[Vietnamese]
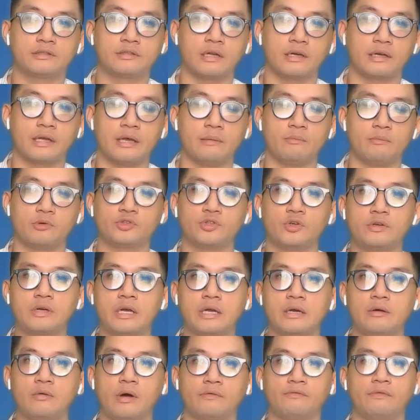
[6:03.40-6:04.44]
thực hiện một số
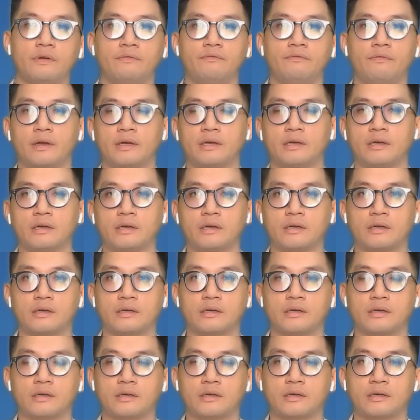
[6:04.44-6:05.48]
kế hoạch về việc
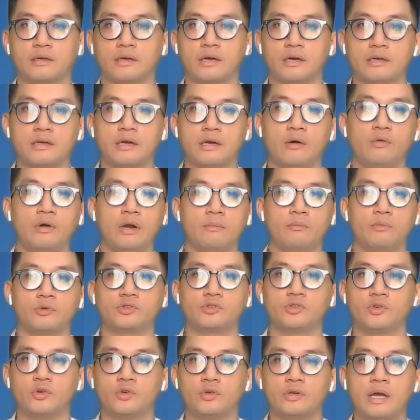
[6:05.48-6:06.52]
cơ cấu lại một
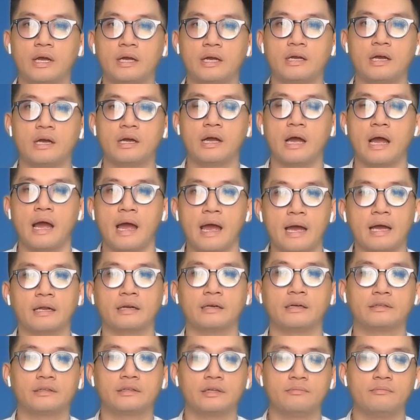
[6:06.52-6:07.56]
số các ngân
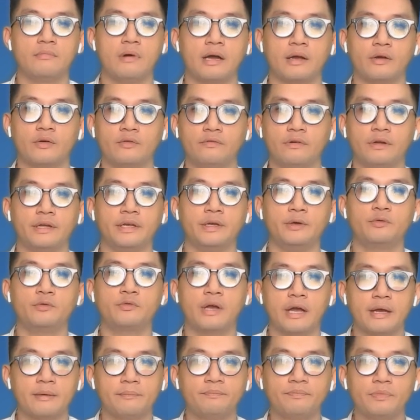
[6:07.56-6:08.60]
hàng thương mại cũng phải yếu
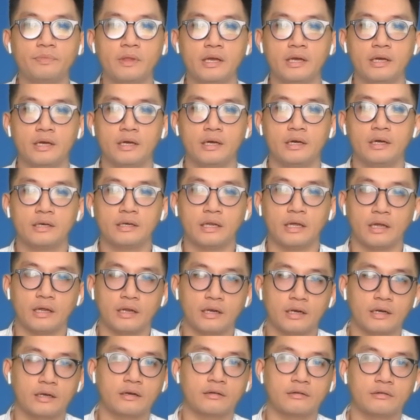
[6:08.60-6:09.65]
kém
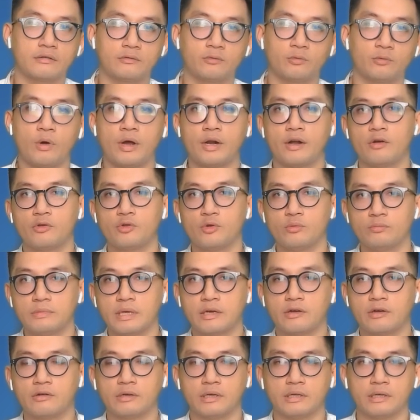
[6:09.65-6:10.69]
thì qua đó chúng ta
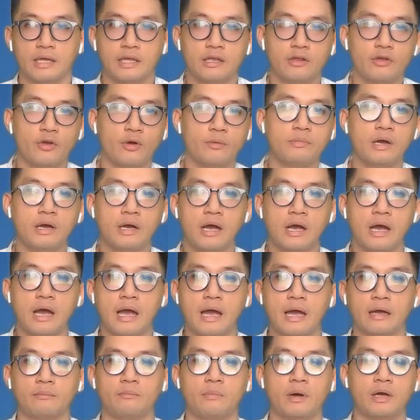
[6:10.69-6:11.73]
có thể thấy nhóm ngân
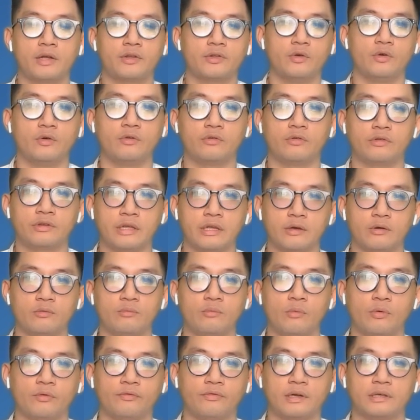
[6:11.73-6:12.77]
hàng mặc dù chịu
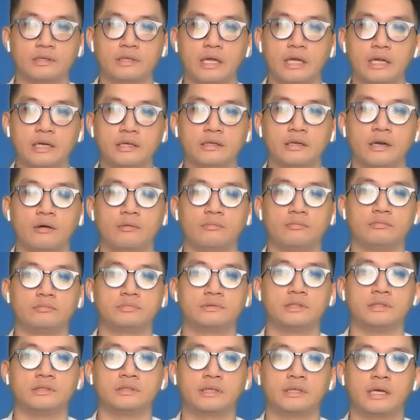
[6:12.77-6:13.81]
một phần tác động
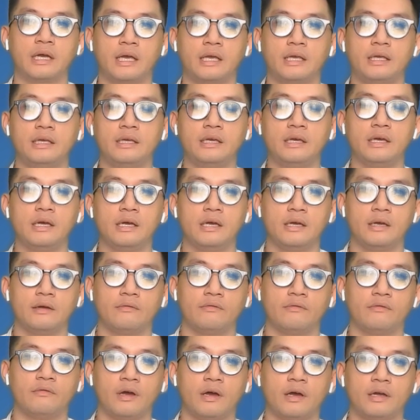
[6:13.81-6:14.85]
từ cái
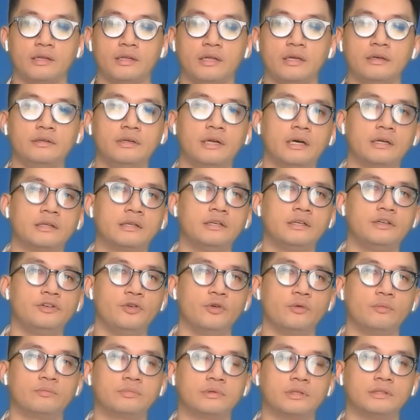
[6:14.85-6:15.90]
và dư nợ tín
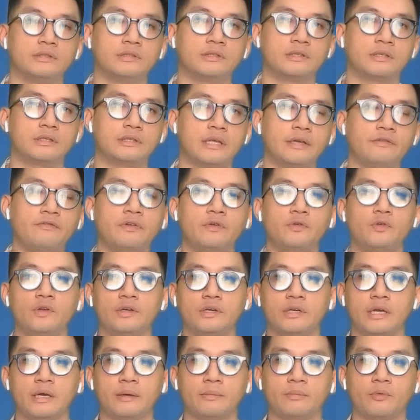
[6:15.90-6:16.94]
dụng từ trái phiếu
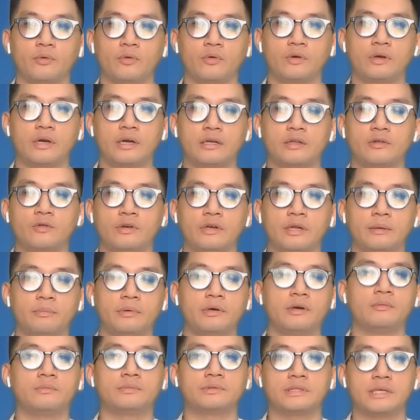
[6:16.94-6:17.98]
doanh nghiệp của các doanh nghiệp
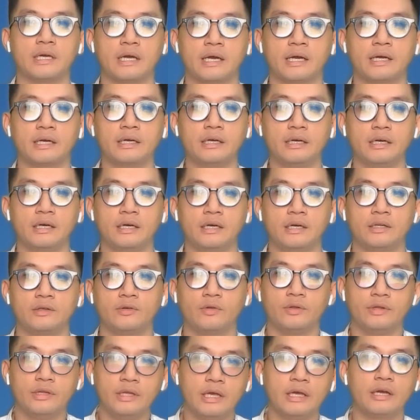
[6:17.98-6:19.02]
bất động sản
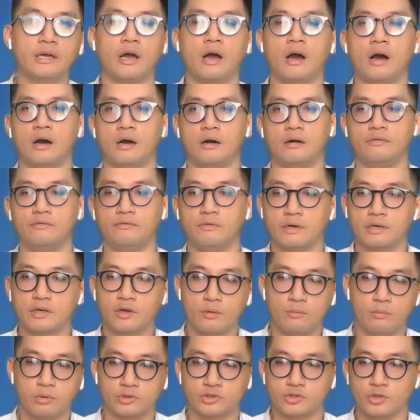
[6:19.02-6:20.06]
tuy nhiên ở vẫn
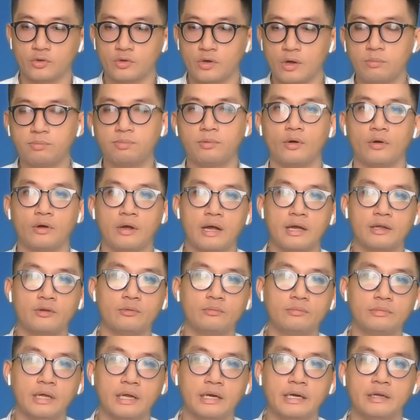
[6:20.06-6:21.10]
có một số góc độ khác
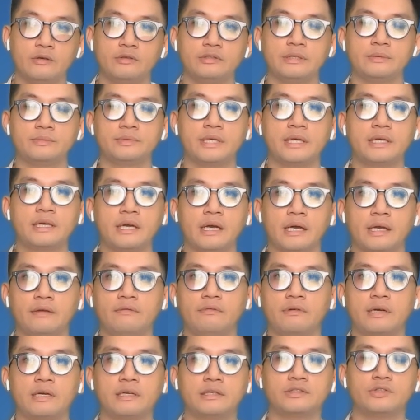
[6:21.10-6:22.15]
chúng ta nếu xem xét kỹ
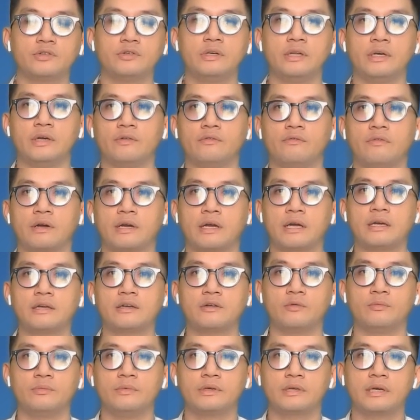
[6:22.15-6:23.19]
về các số liệu và các
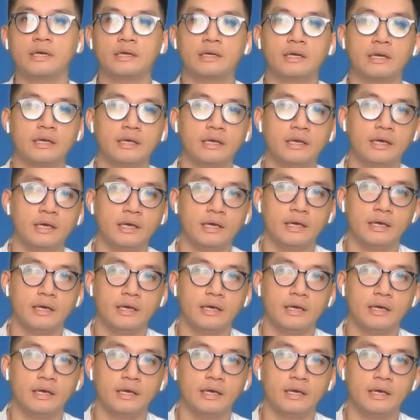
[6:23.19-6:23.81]
cũng như các cái